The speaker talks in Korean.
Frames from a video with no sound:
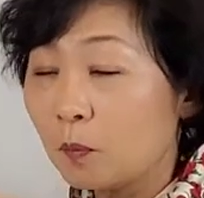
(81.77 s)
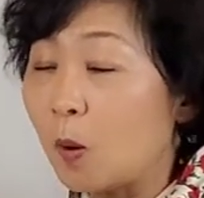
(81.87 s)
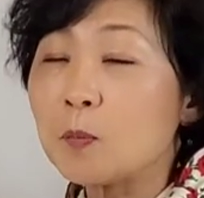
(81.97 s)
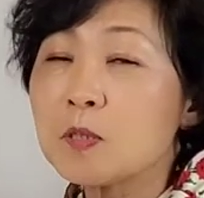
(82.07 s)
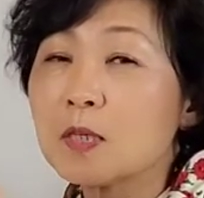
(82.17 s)

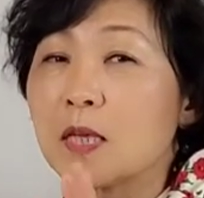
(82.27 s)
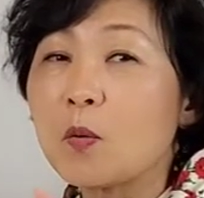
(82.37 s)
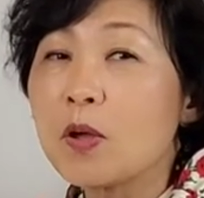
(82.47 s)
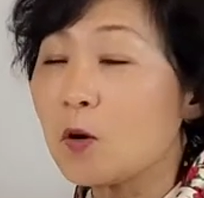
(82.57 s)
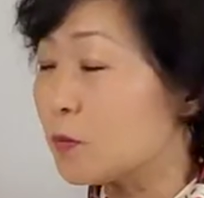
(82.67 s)
법칙에
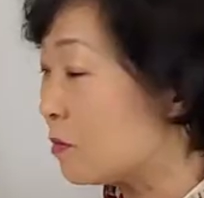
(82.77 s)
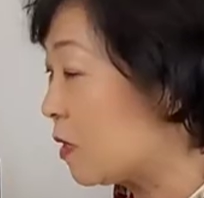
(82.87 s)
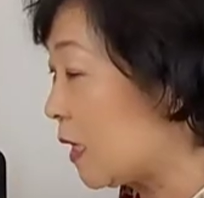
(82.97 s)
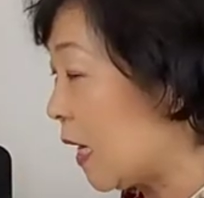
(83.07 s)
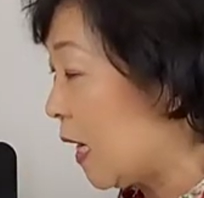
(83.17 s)
예외가
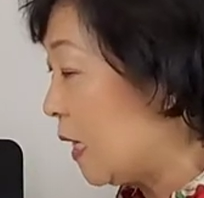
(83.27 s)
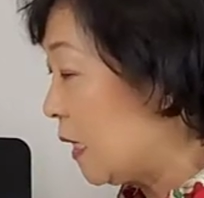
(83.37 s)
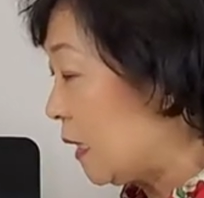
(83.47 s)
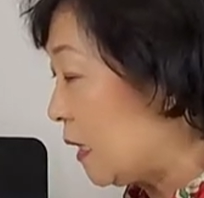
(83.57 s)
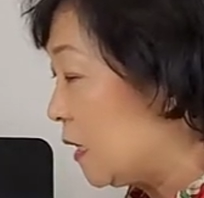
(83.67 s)
없습니다.
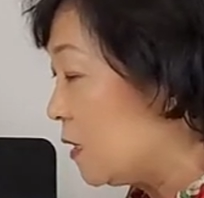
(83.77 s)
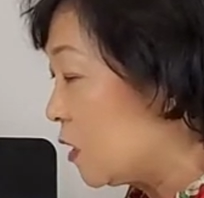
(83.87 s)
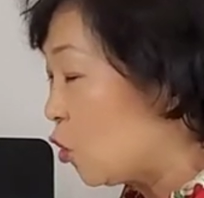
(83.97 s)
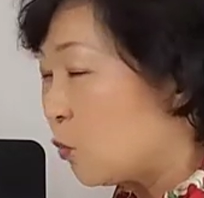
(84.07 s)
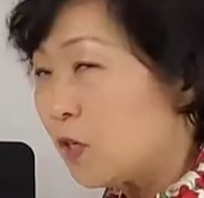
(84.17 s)

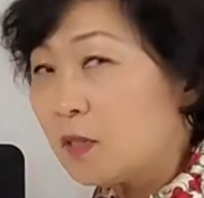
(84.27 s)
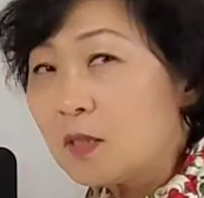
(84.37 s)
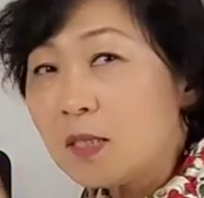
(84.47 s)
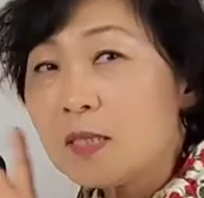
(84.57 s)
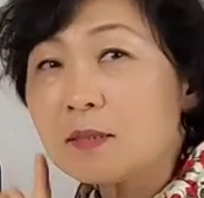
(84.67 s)
이응이
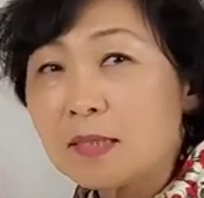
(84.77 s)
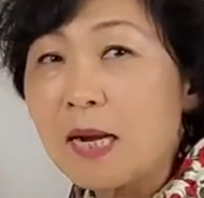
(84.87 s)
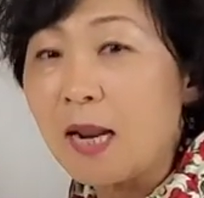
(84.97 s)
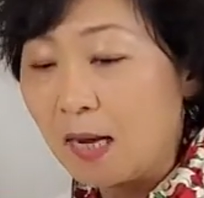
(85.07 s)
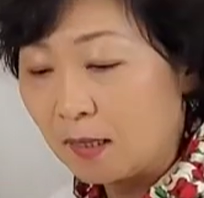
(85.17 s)
오면 히읗
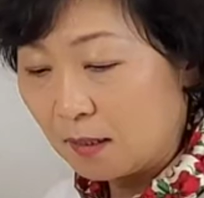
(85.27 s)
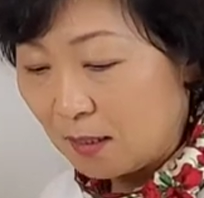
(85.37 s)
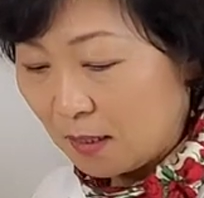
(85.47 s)
탈락.